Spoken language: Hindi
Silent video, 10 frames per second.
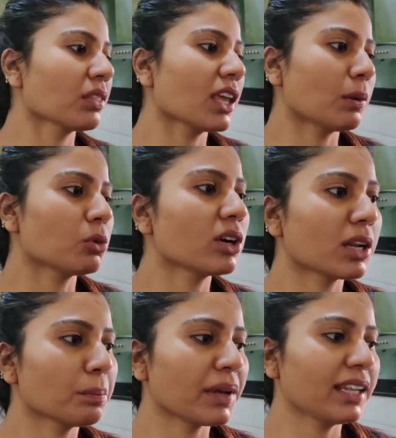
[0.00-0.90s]
कि आपको
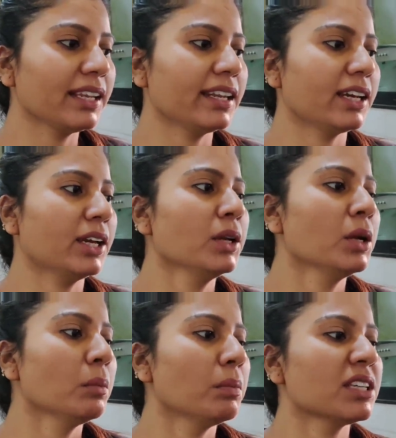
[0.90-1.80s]
गर्म पानी लेना है
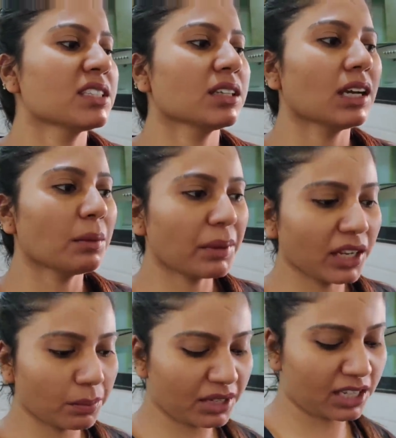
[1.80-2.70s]
बस अब
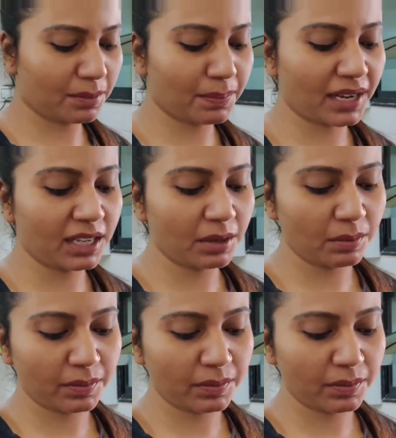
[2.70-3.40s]
मैंने अभी गर्म पानी